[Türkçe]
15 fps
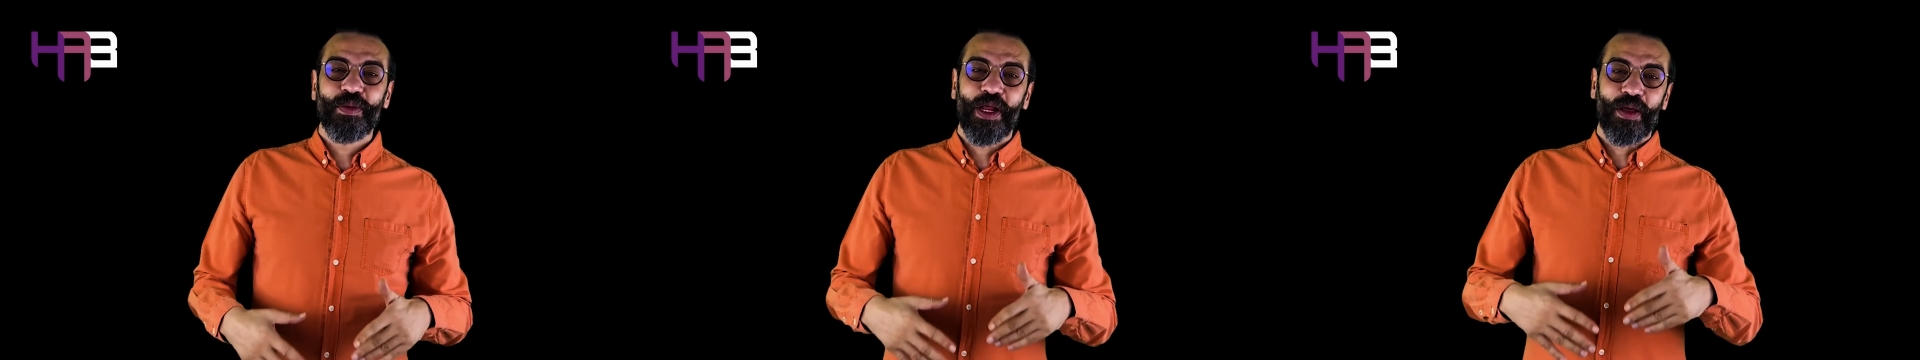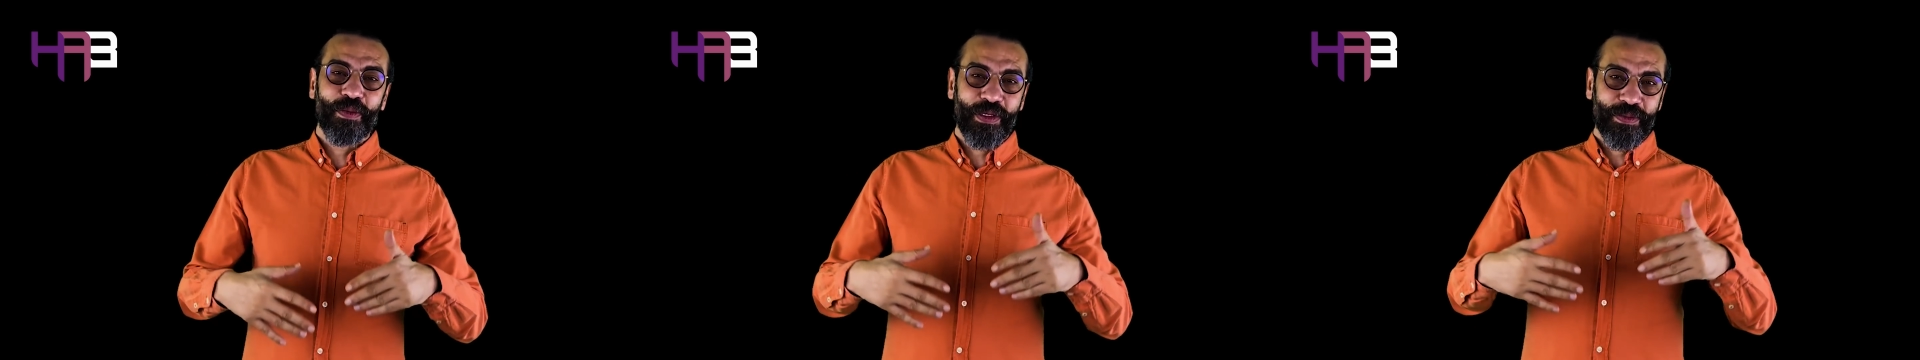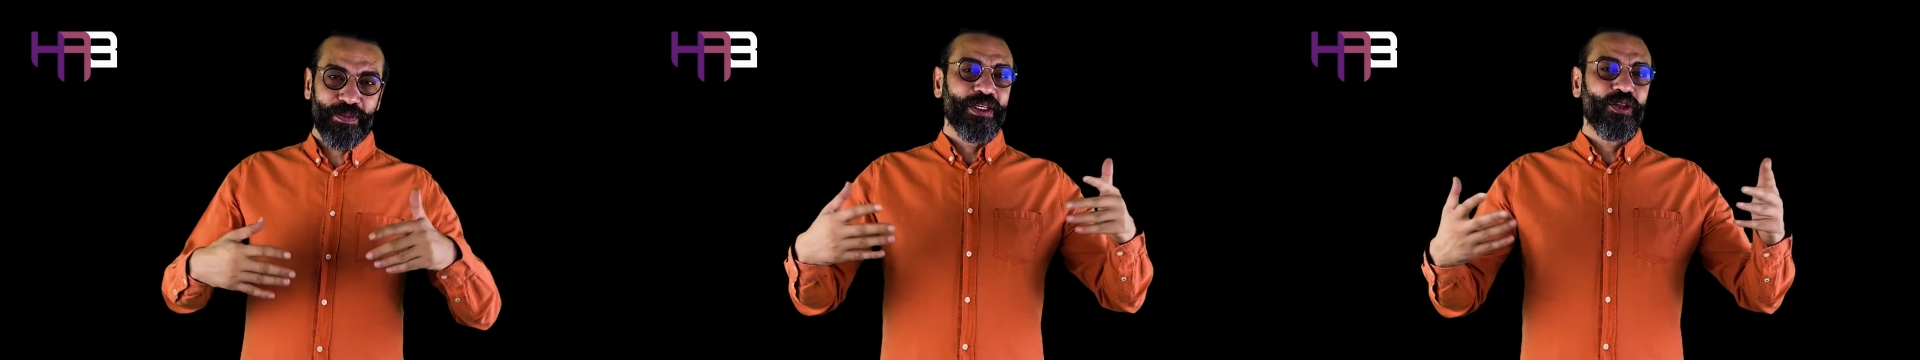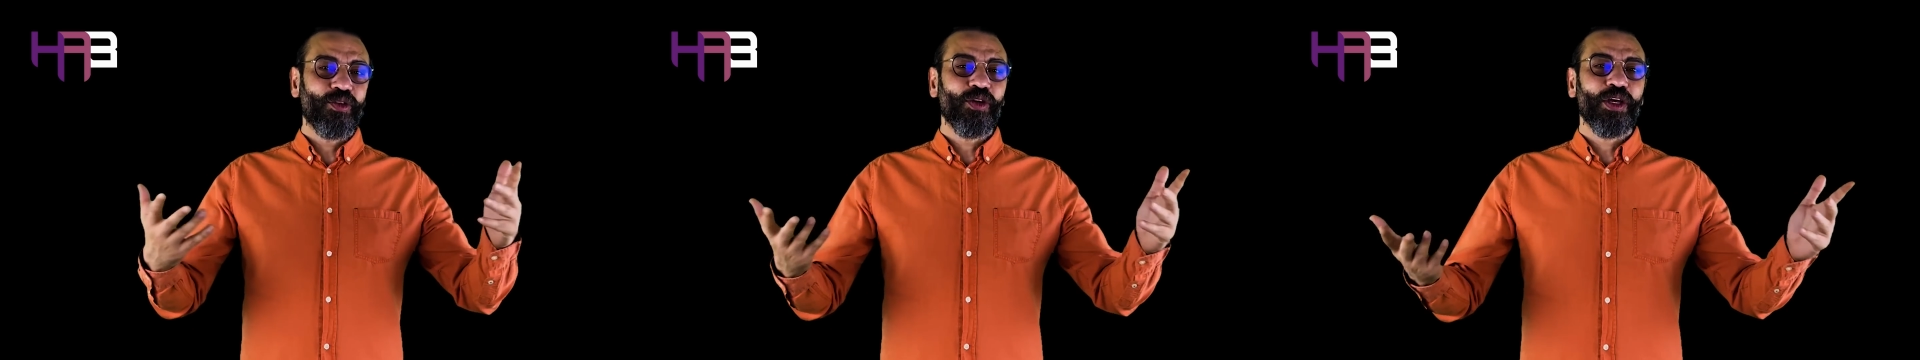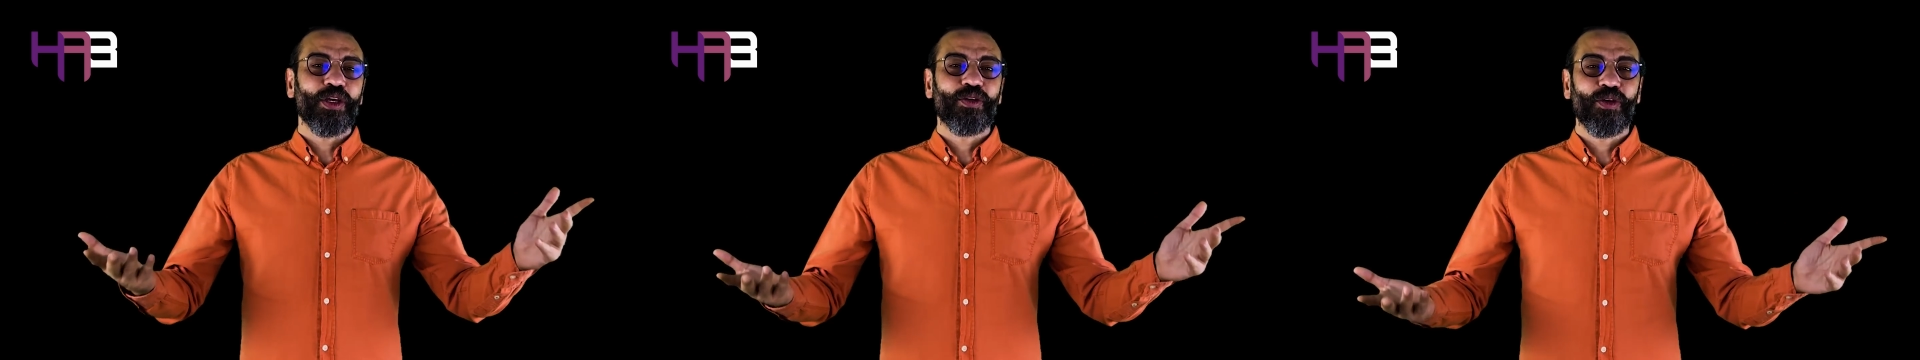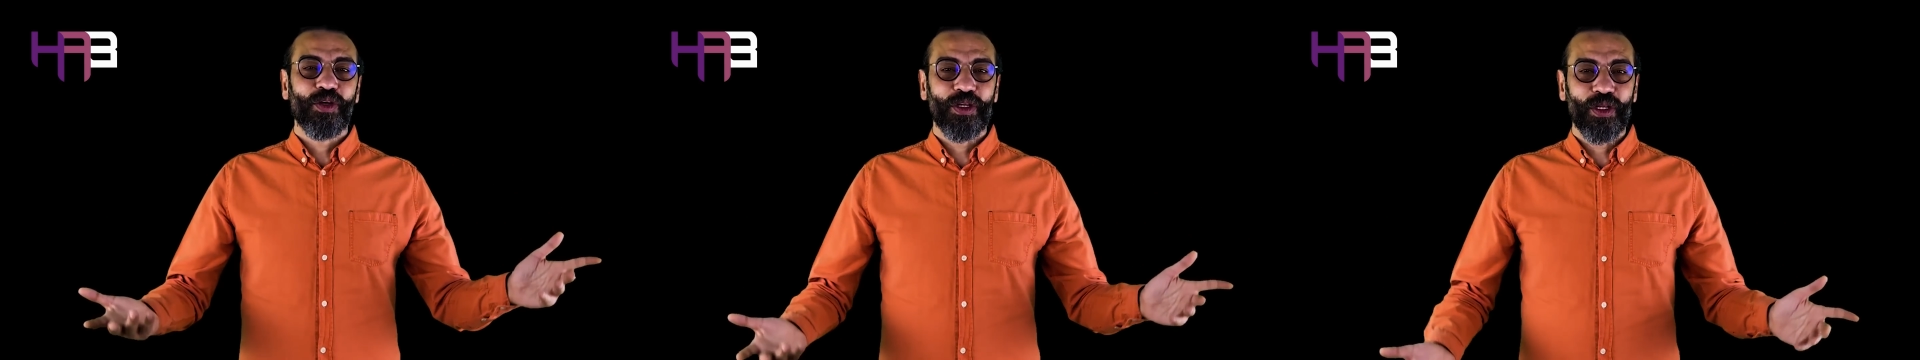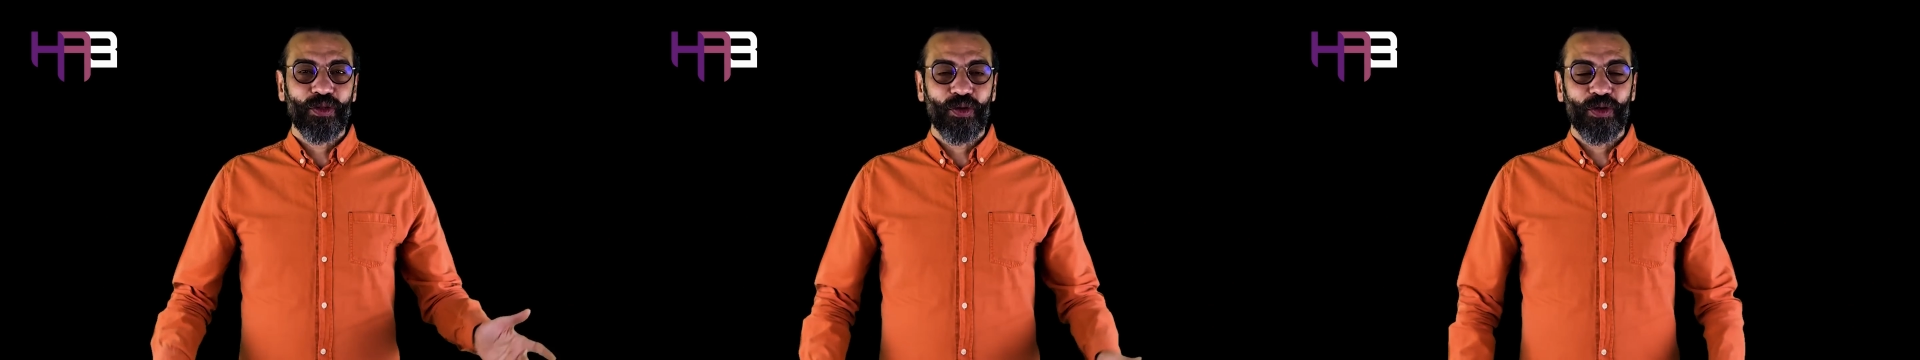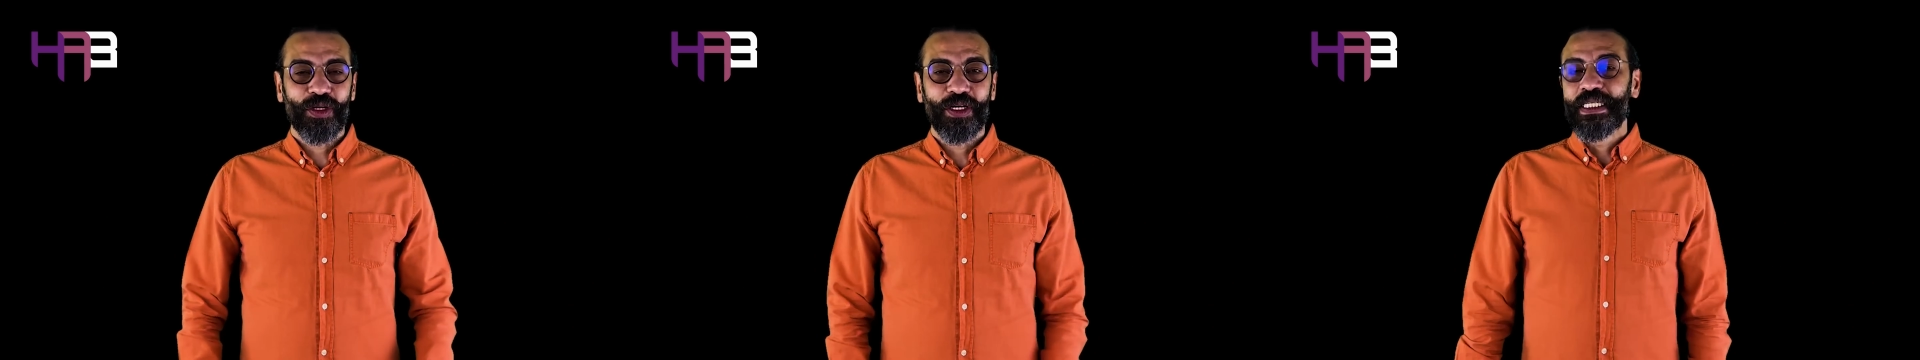beraber gidiyor ya köyüne doğru.